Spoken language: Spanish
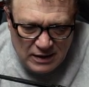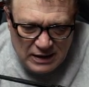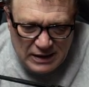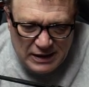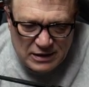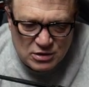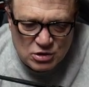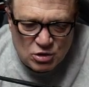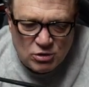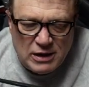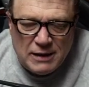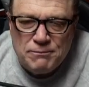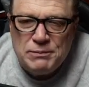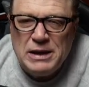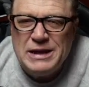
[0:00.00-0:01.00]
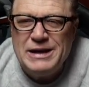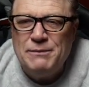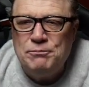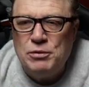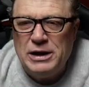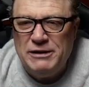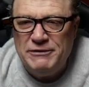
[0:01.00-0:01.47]
Y entró la
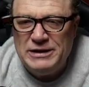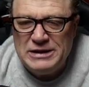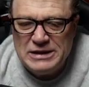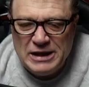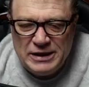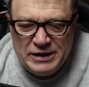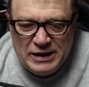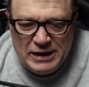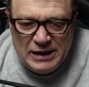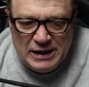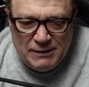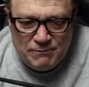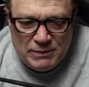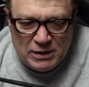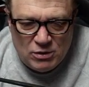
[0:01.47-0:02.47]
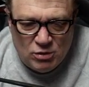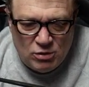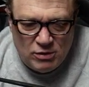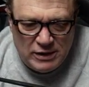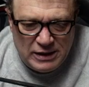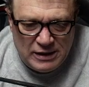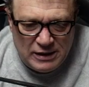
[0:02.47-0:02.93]
piedra por la ventana y le
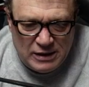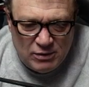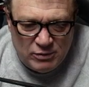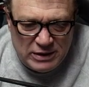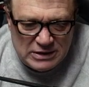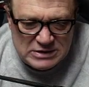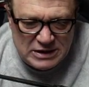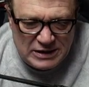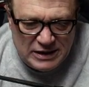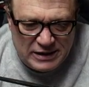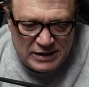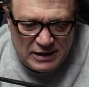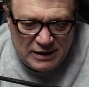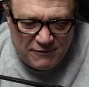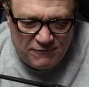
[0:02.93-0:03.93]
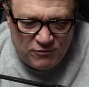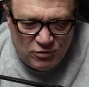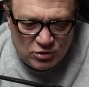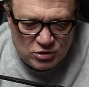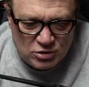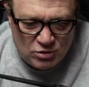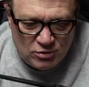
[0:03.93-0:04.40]
pegó. Y le voy a enseñar la
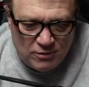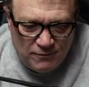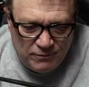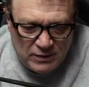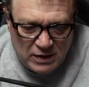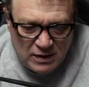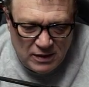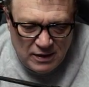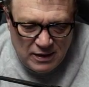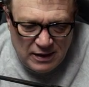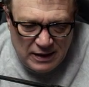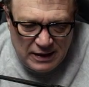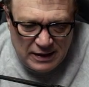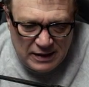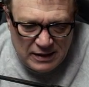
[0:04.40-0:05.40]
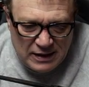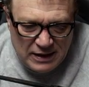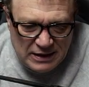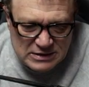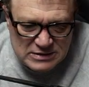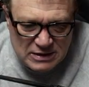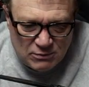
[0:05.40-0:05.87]
foto en
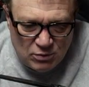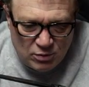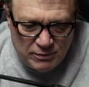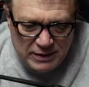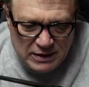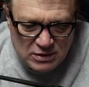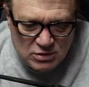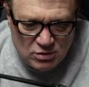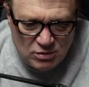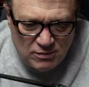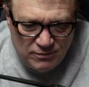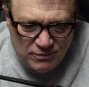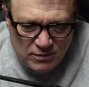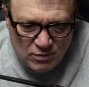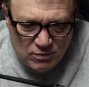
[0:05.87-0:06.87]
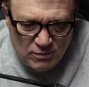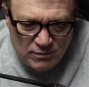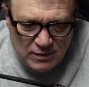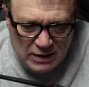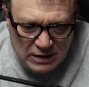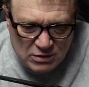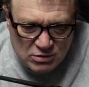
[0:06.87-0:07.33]
este momento.
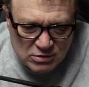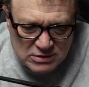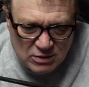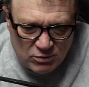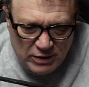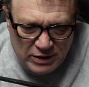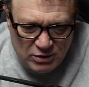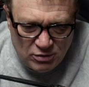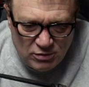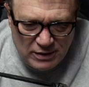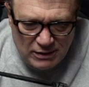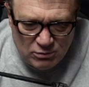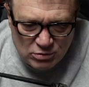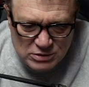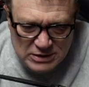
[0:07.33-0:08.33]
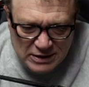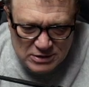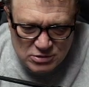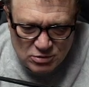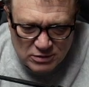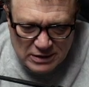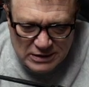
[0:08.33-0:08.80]
Entonces, bueno, el
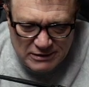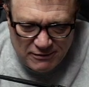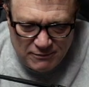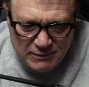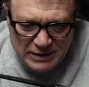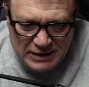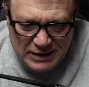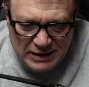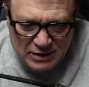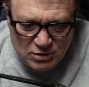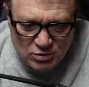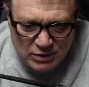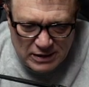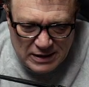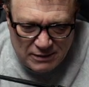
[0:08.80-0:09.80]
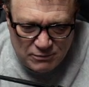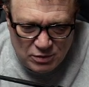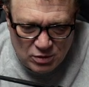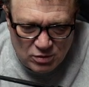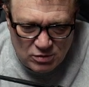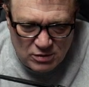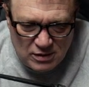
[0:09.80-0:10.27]
muchacho que estaba manejando el
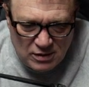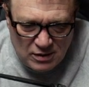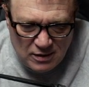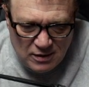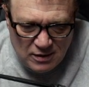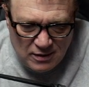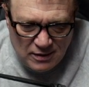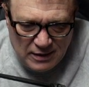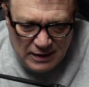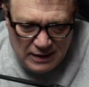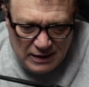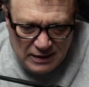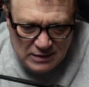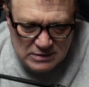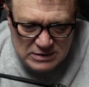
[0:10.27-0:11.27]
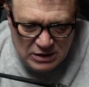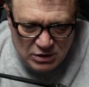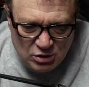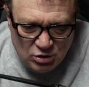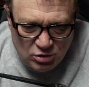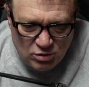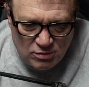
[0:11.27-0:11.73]
camión eh,
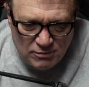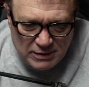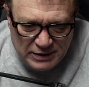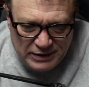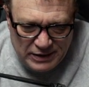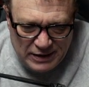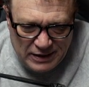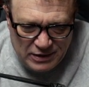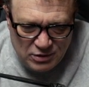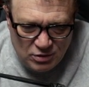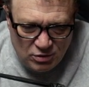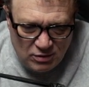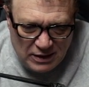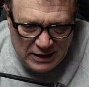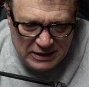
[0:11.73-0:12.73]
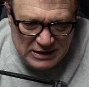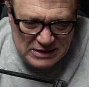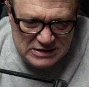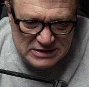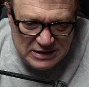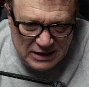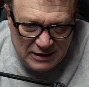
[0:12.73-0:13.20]
siguió manejando. Ahí
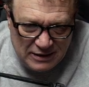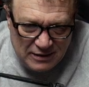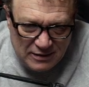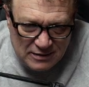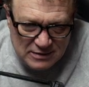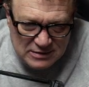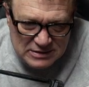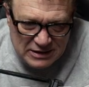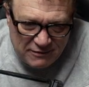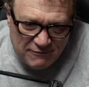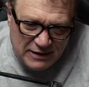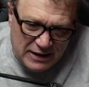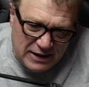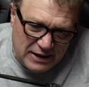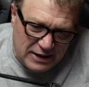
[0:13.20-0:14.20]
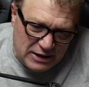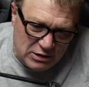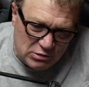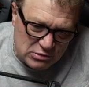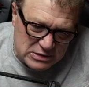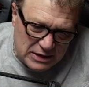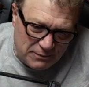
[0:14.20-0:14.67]
se, baja
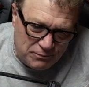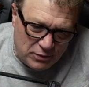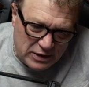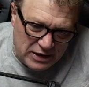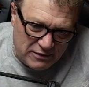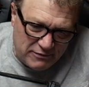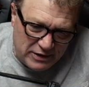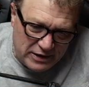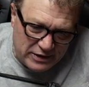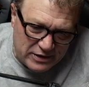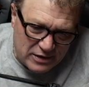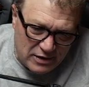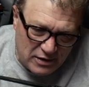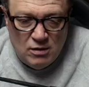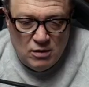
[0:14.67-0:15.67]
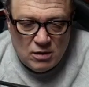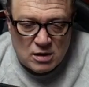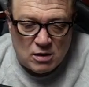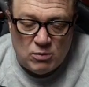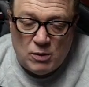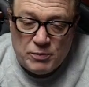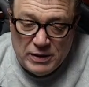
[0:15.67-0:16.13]
y usted puede ver,
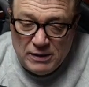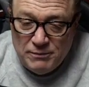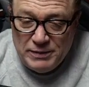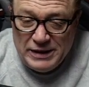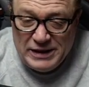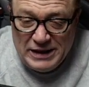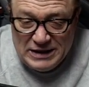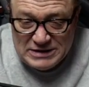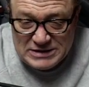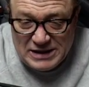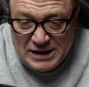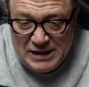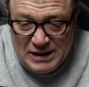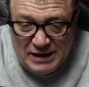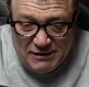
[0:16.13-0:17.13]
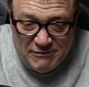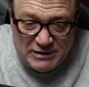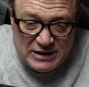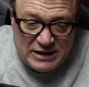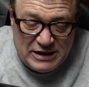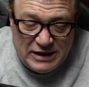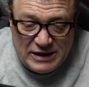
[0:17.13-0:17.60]
como pueden ver, está la
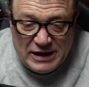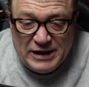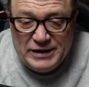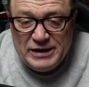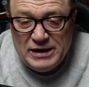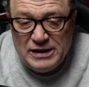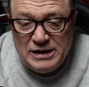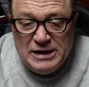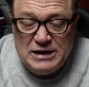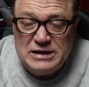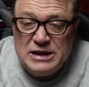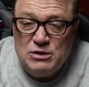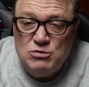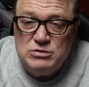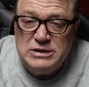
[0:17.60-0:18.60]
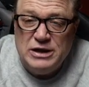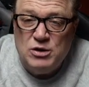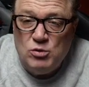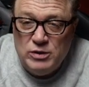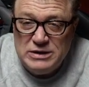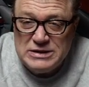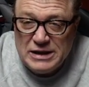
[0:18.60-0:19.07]
bandera de gana y está anunciando
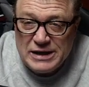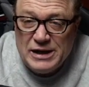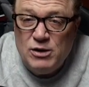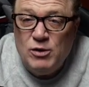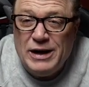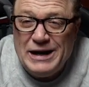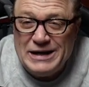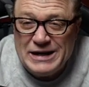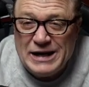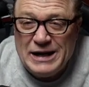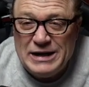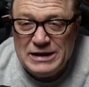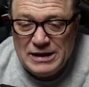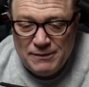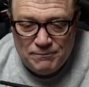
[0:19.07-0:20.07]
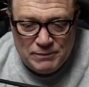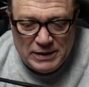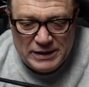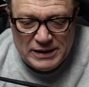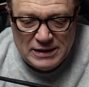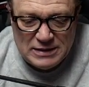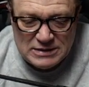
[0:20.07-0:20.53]
Will Salgado, alcalde
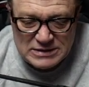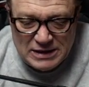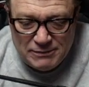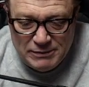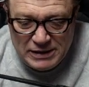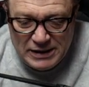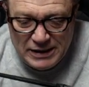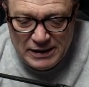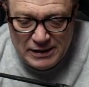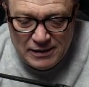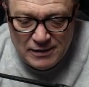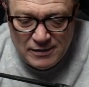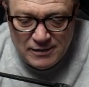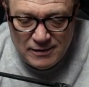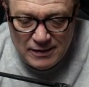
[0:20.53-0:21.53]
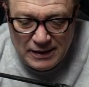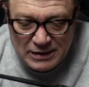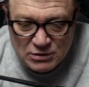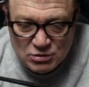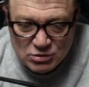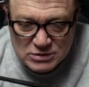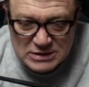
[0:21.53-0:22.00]
para San Miguel.
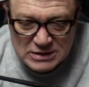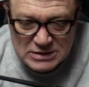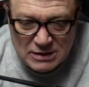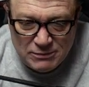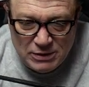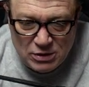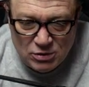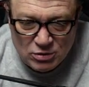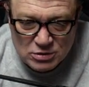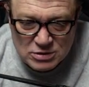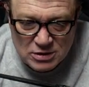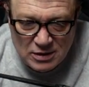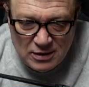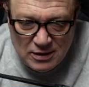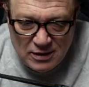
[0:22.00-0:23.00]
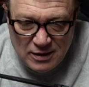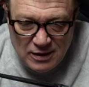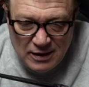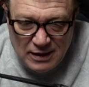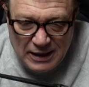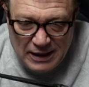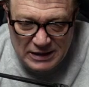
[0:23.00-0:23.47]
Entonces, amigos,
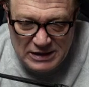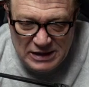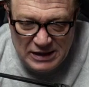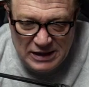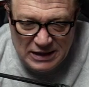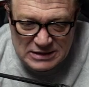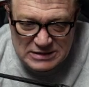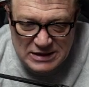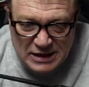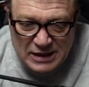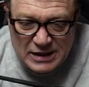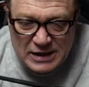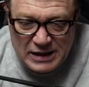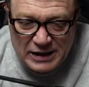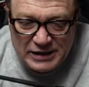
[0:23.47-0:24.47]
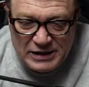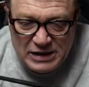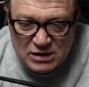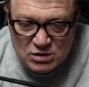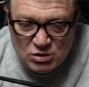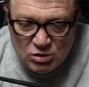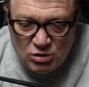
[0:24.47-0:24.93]
allí está
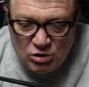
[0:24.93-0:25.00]
clarito